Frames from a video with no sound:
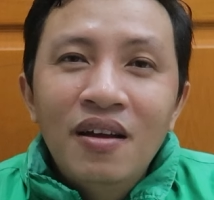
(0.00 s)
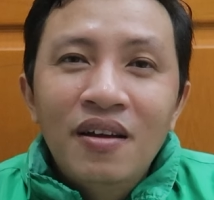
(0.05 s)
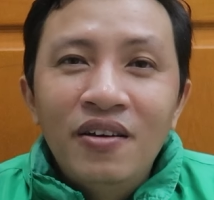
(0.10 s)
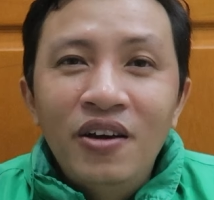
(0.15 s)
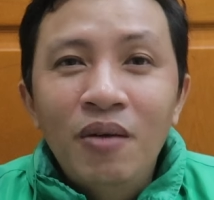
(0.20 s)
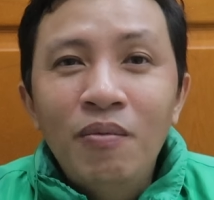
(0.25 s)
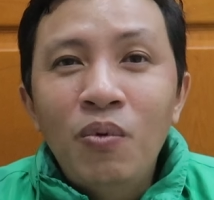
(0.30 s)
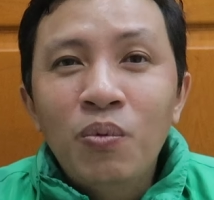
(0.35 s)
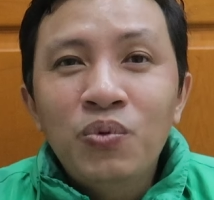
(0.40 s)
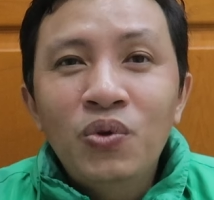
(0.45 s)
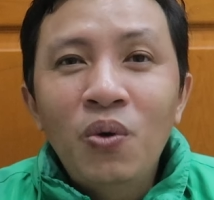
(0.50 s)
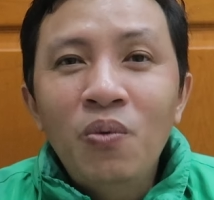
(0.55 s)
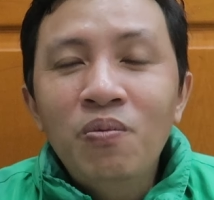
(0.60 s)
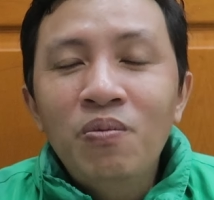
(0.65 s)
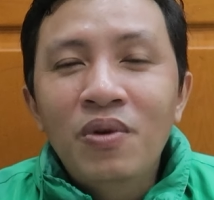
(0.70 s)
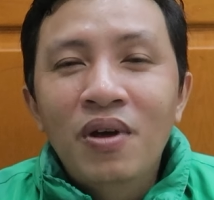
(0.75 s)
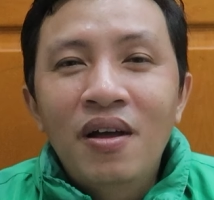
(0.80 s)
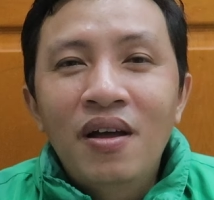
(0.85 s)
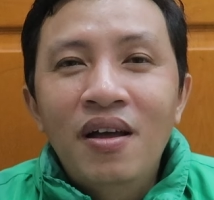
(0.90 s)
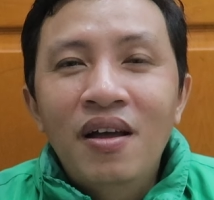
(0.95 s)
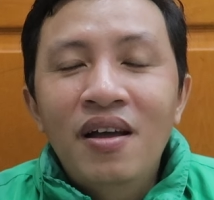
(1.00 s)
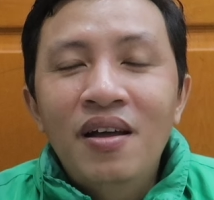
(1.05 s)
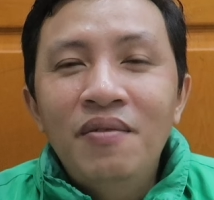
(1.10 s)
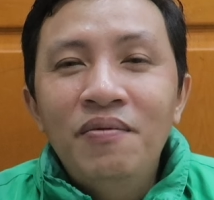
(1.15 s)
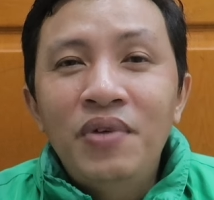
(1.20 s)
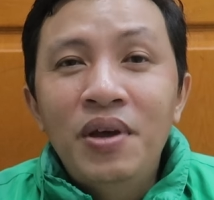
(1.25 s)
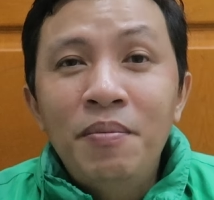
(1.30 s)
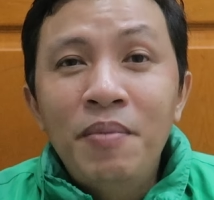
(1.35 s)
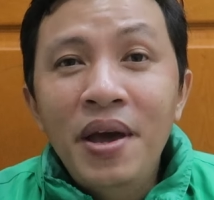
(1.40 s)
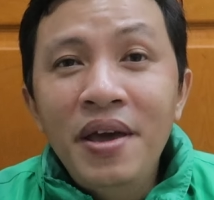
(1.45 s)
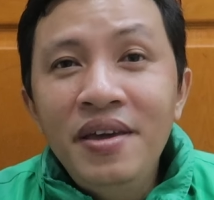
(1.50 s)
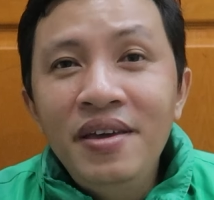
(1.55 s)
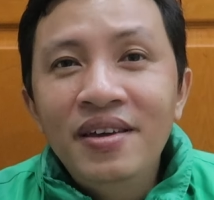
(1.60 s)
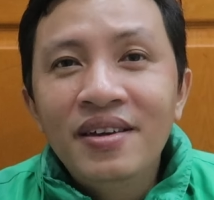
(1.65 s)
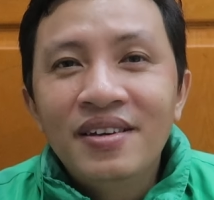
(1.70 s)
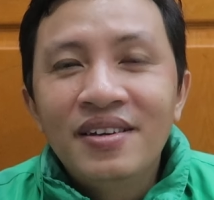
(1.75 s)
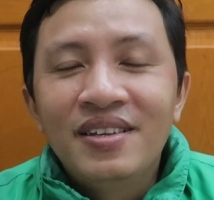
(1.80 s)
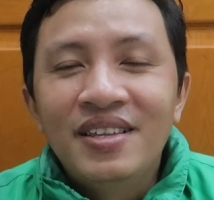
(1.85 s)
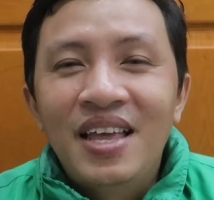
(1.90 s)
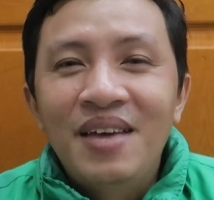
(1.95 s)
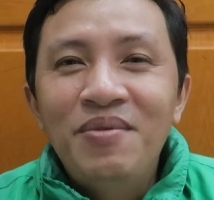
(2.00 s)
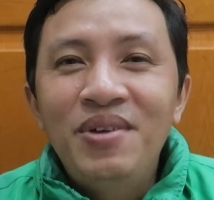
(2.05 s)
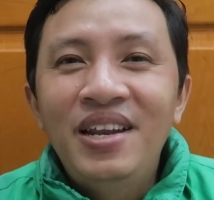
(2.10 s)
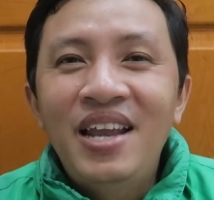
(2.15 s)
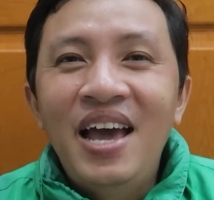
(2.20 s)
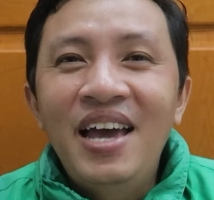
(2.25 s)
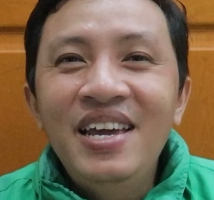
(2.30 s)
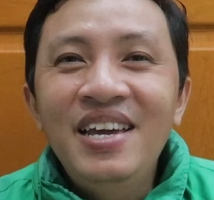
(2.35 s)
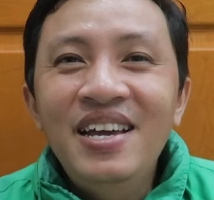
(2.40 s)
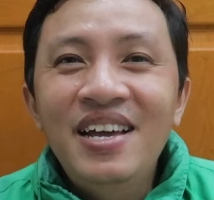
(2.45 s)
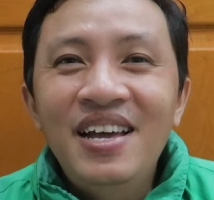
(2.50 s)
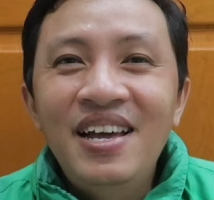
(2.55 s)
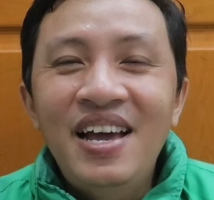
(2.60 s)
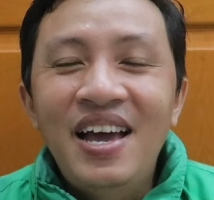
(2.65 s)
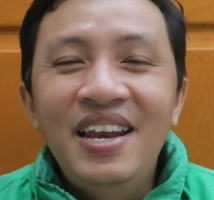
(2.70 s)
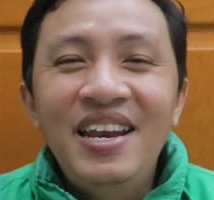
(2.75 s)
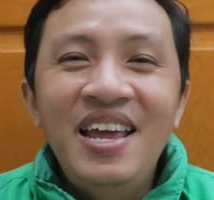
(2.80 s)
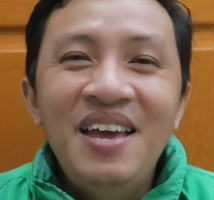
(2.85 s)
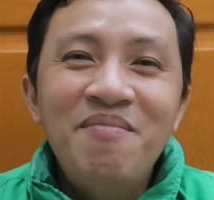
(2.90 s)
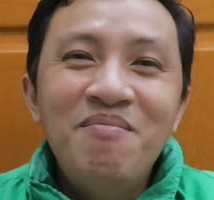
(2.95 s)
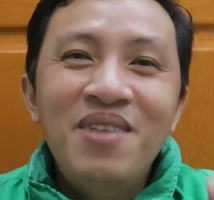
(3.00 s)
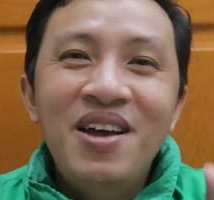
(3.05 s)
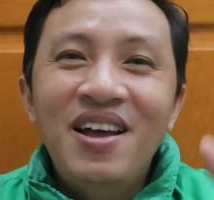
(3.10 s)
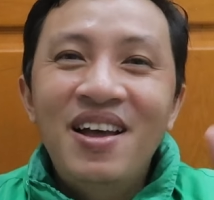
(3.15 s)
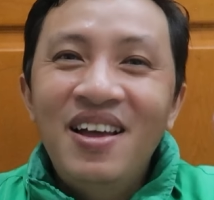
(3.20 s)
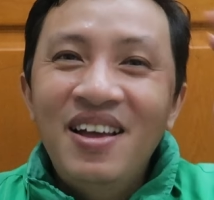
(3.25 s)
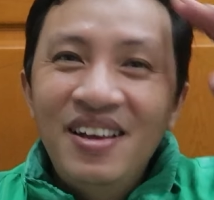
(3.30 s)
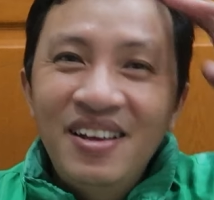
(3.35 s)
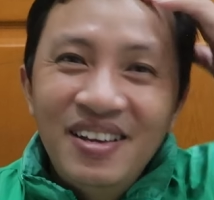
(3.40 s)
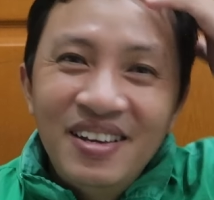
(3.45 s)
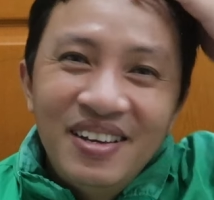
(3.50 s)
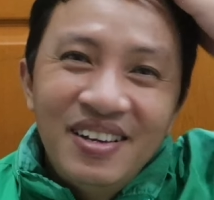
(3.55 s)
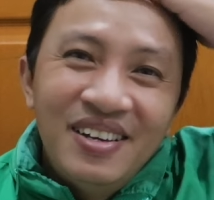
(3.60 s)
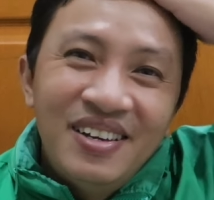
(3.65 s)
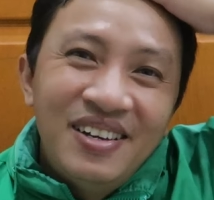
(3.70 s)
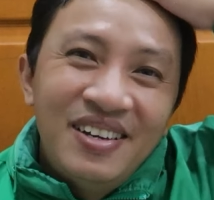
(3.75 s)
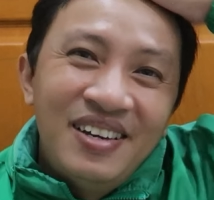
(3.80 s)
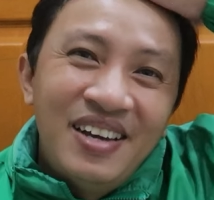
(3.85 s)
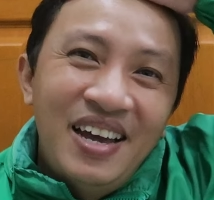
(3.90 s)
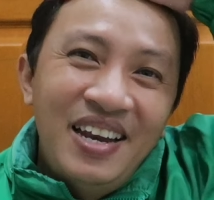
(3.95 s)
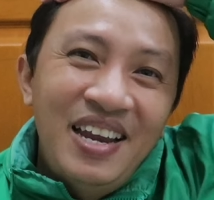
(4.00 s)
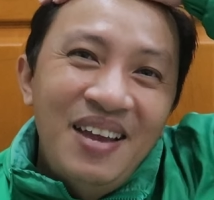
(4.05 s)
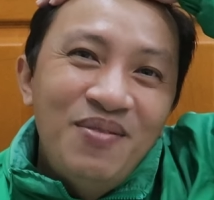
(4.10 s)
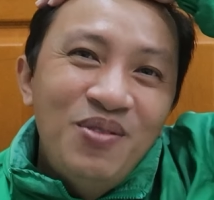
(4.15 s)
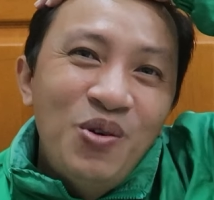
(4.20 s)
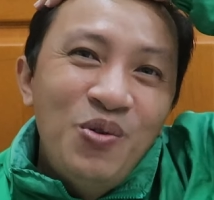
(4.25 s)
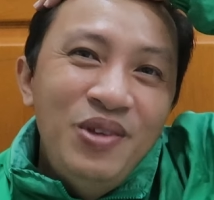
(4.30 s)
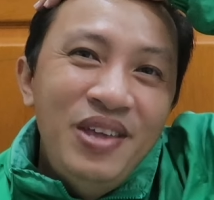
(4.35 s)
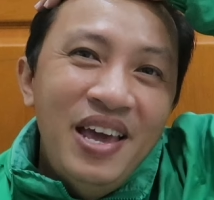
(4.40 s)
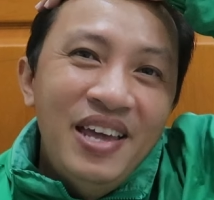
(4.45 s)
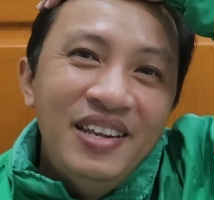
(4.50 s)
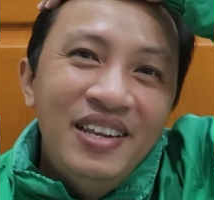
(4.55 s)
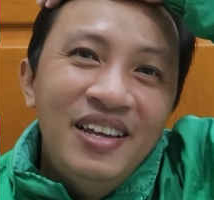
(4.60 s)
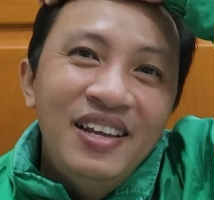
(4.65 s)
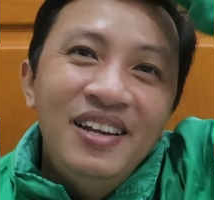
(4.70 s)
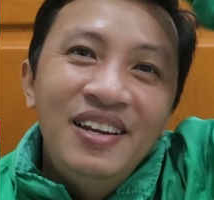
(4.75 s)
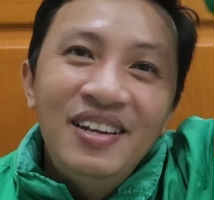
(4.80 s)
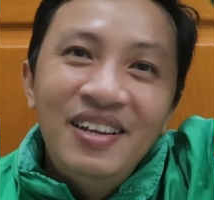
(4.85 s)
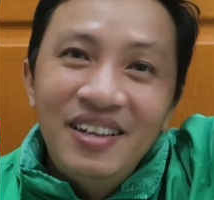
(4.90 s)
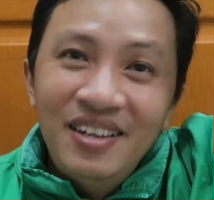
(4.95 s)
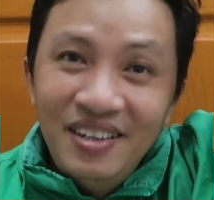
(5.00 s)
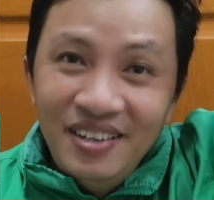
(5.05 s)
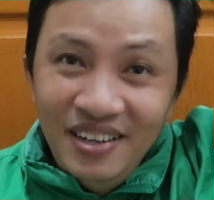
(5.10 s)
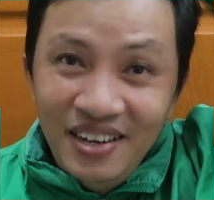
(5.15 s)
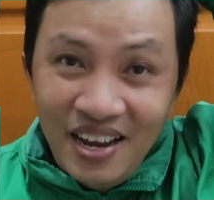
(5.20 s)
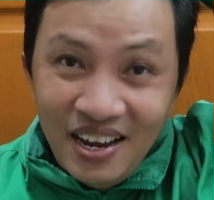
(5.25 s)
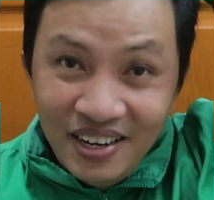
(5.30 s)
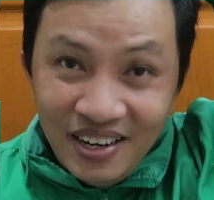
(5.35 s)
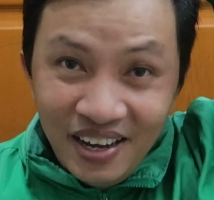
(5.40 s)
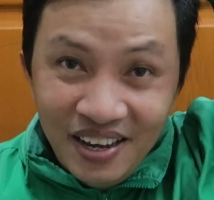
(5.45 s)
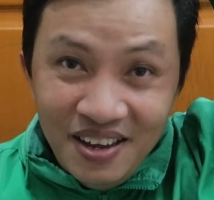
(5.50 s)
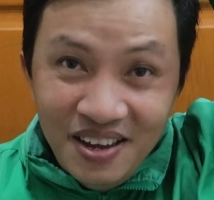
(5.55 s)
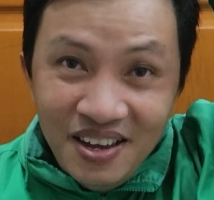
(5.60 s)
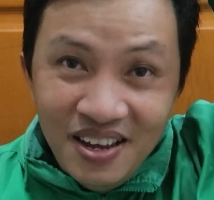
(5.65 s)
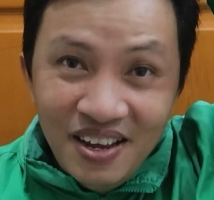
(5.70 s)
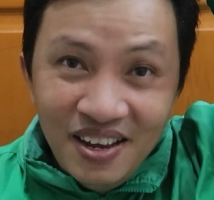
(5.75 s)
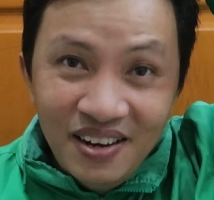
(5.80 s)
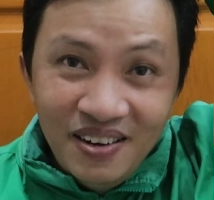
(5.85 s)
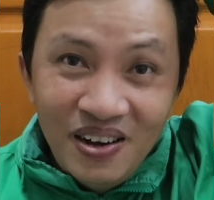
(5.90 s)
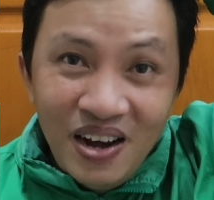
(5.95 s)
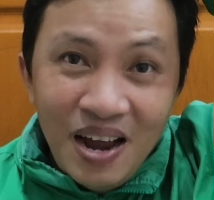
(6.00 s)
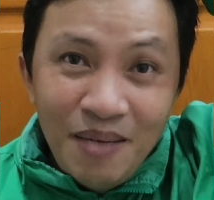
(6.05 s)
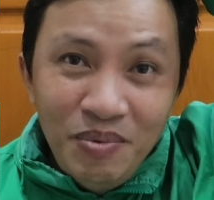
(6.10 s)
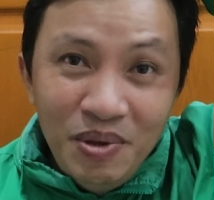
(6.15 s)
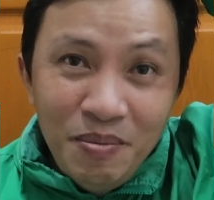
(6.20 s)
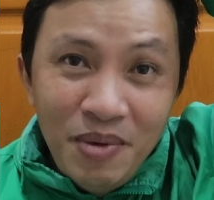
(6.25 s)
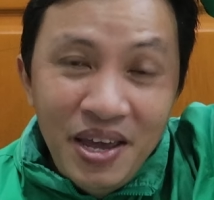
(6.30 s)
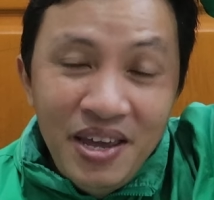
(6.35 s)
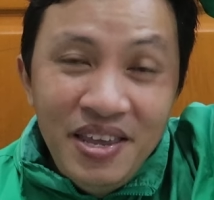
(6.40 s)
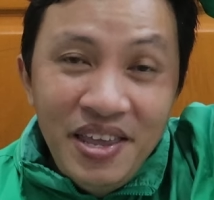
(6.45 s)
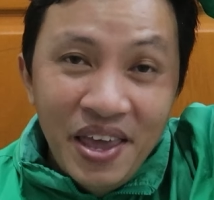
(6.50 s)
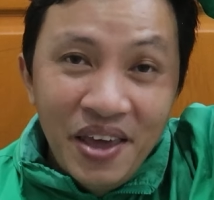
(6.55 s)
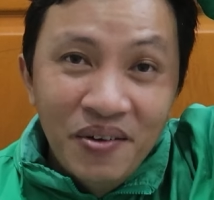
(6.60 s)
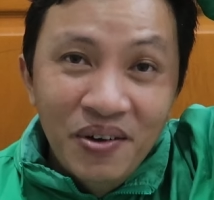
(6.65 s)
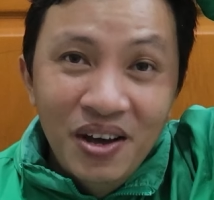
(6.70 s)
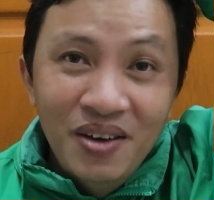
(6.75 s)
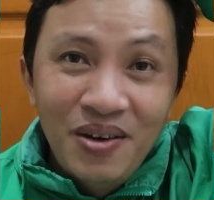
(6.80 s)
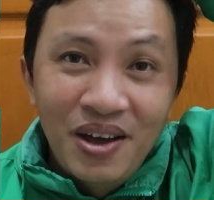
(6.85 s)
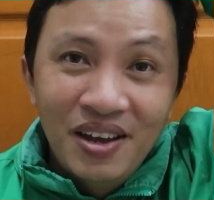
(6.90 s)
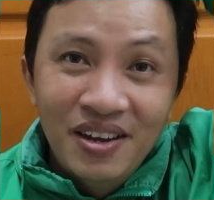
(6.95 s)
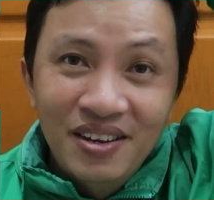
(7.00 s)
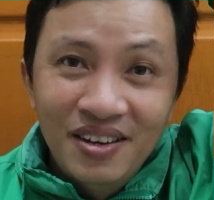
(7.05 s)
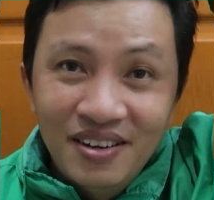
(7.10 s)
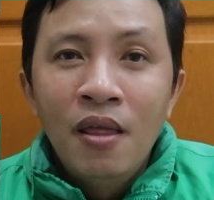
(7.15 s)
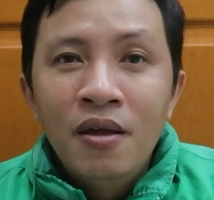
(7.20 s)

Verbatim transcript: nói một chút về Be, tại mình thấy anh em Gojek đi đăng ký Grab với Be nhiều các bạn.